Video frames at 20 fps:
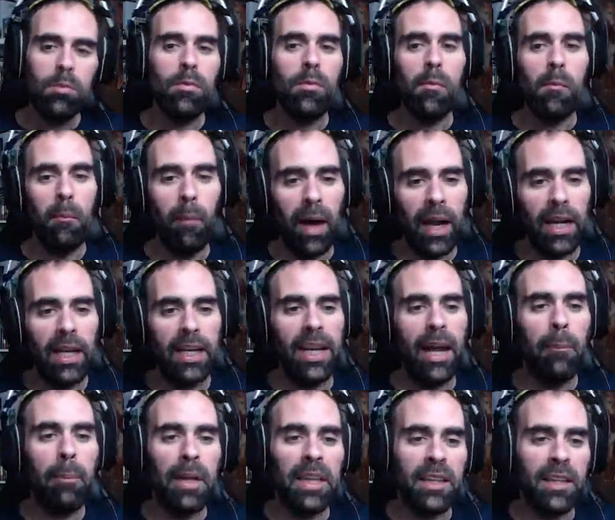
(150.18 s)
Vale, la
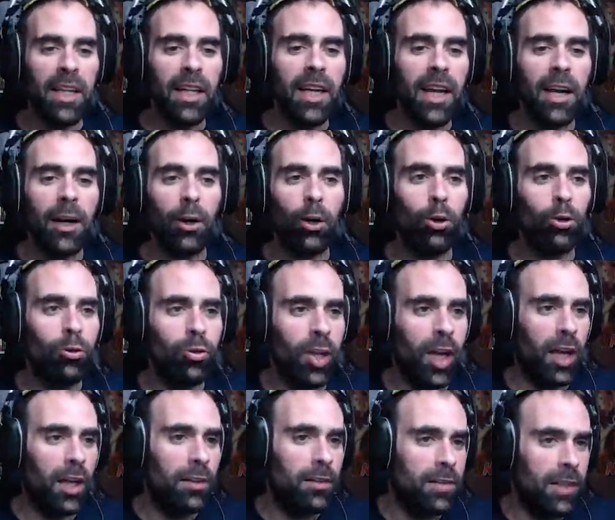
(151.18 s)
pantera rosa
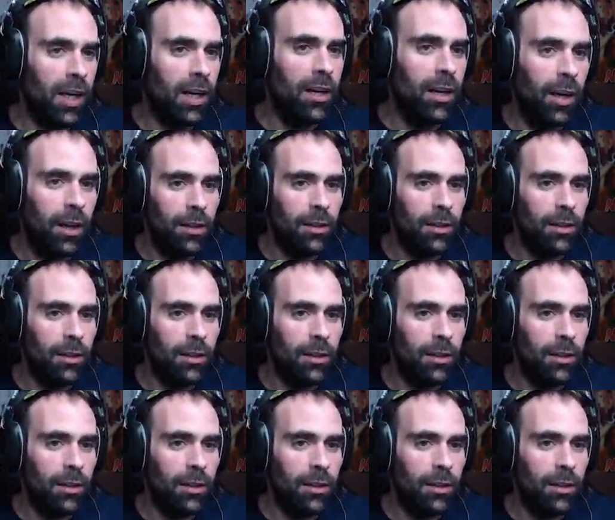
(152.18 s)
esa